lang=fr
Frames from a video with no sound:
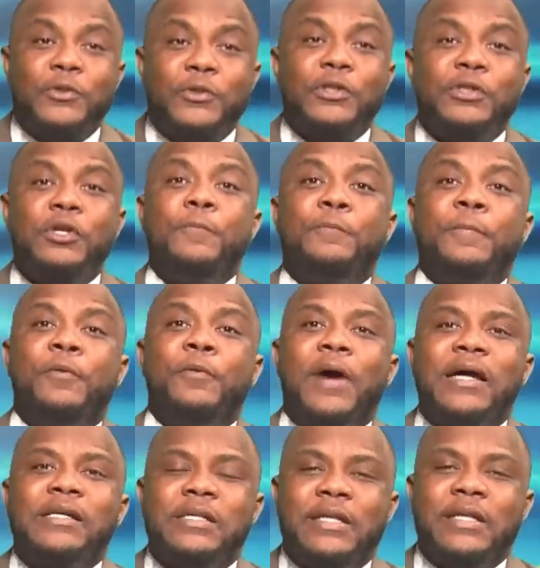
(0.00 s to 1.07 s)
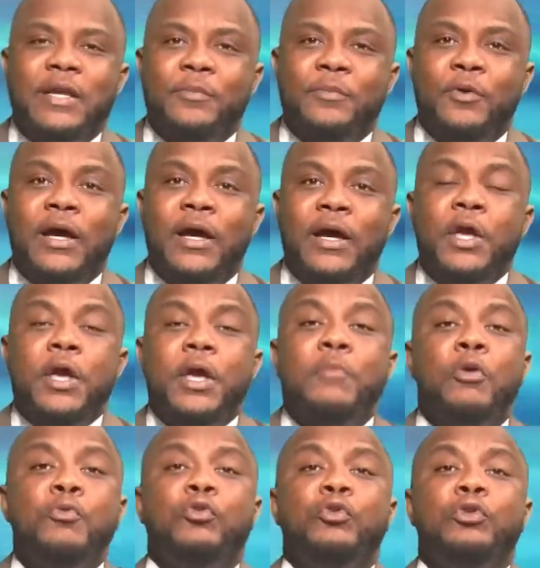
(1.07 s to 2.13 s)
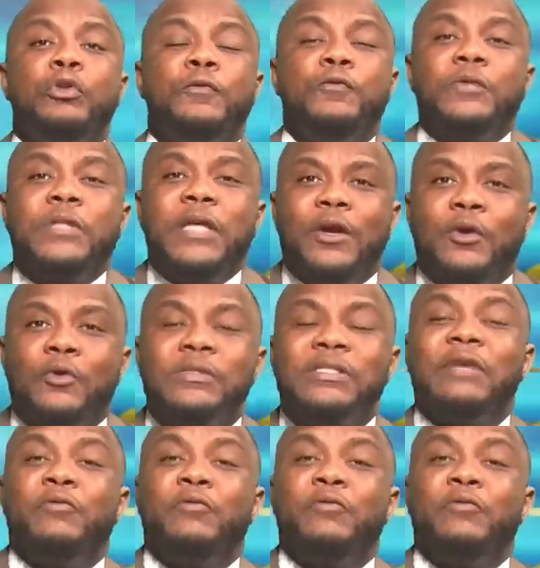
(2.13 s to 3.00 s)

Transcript: Parce que si le peuple a cet élément-là, et beaucoup que diffuser,